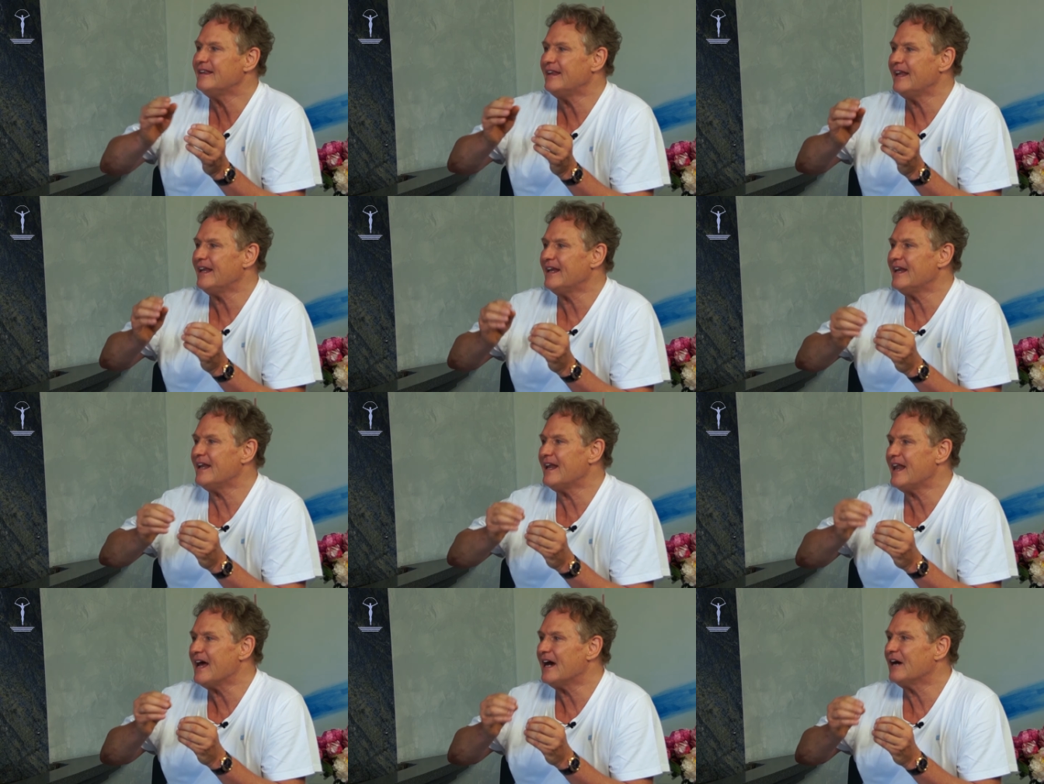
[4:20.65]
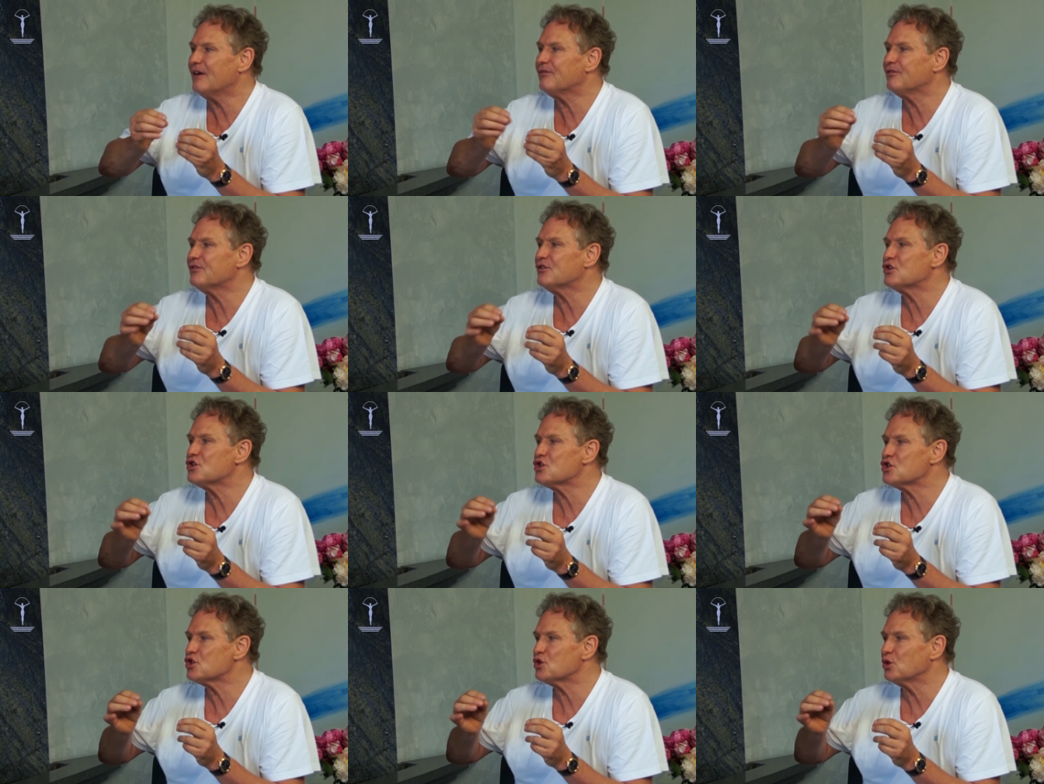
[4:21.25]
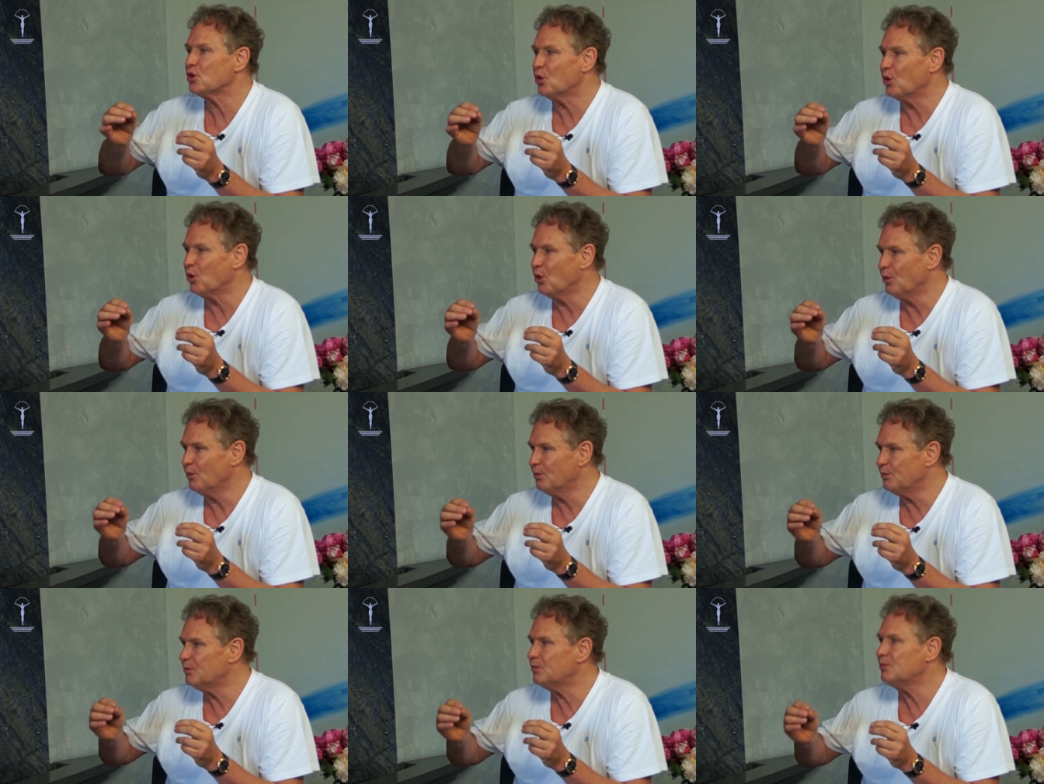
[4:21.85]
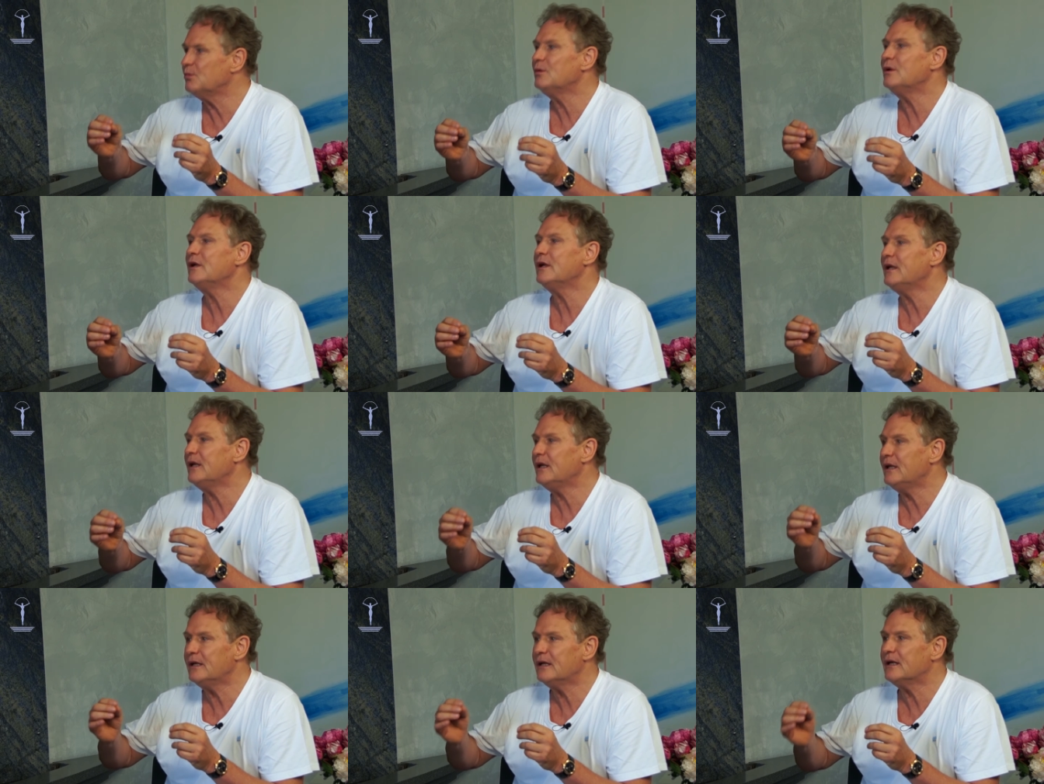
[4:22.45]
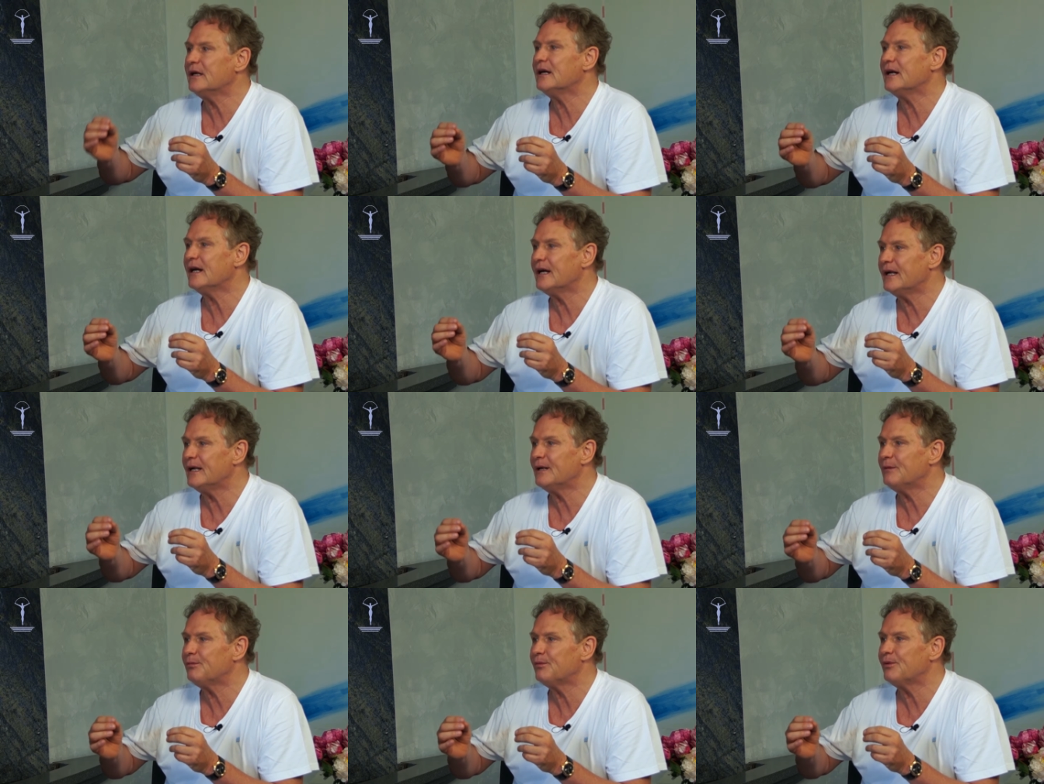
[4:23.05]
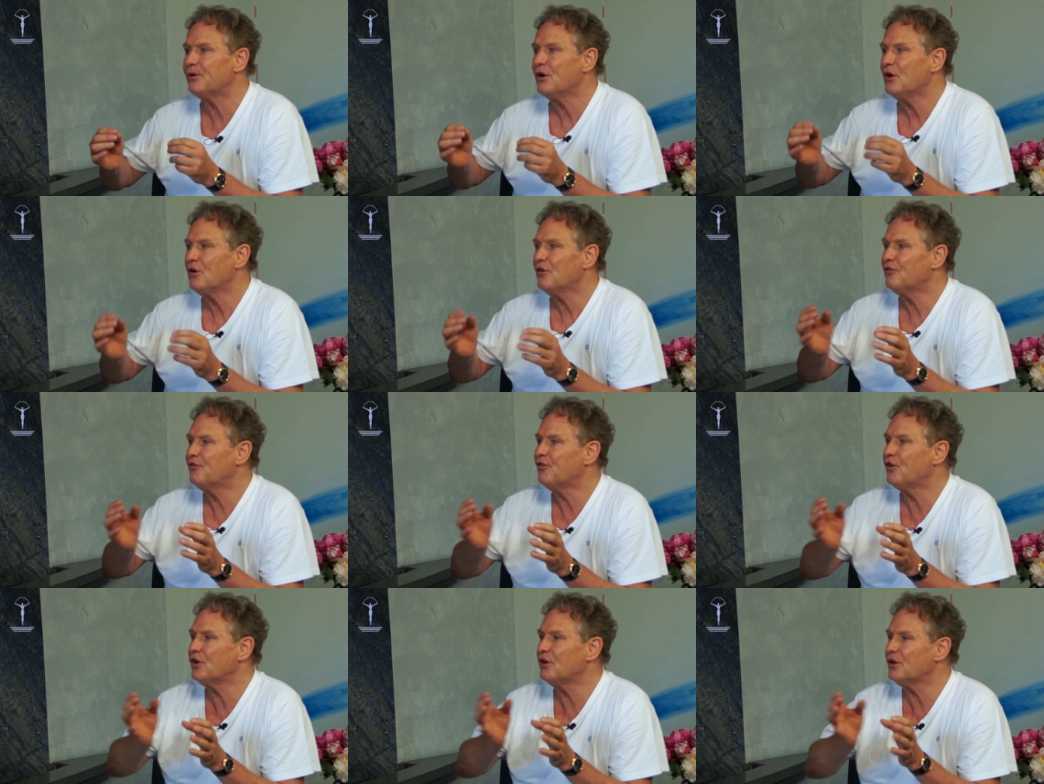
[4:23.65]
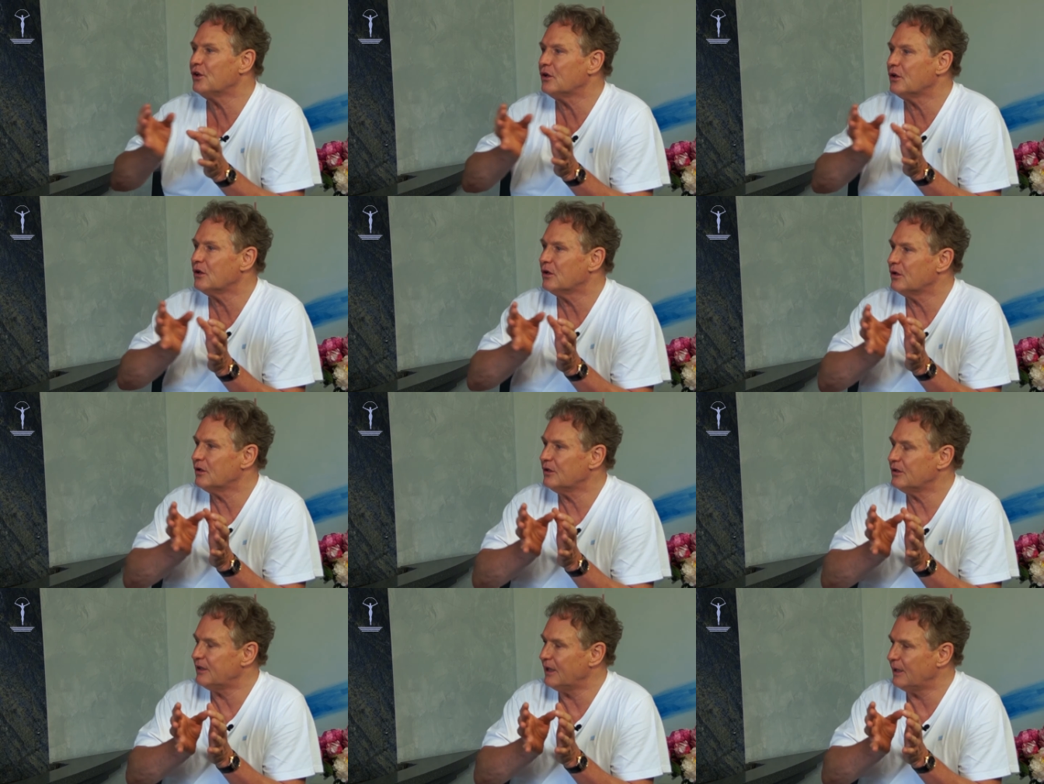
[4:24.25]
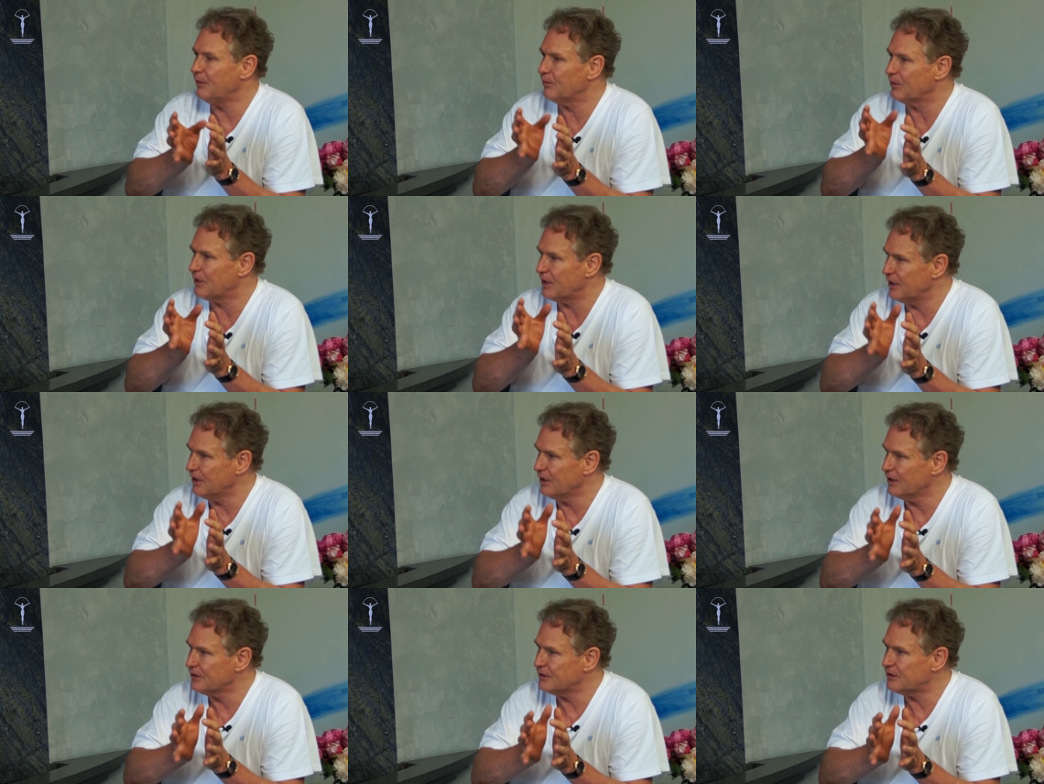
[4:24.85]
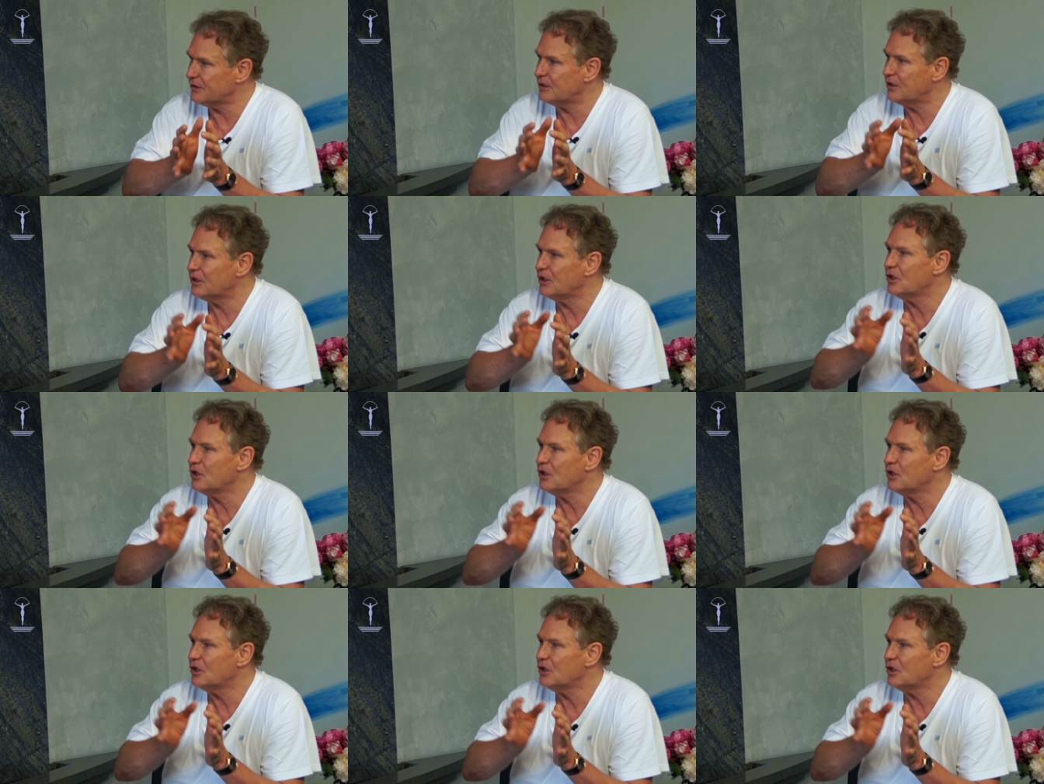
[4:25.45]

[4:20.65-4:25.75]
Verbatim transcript: den Nervenstrom innerhalb von dem Gehirn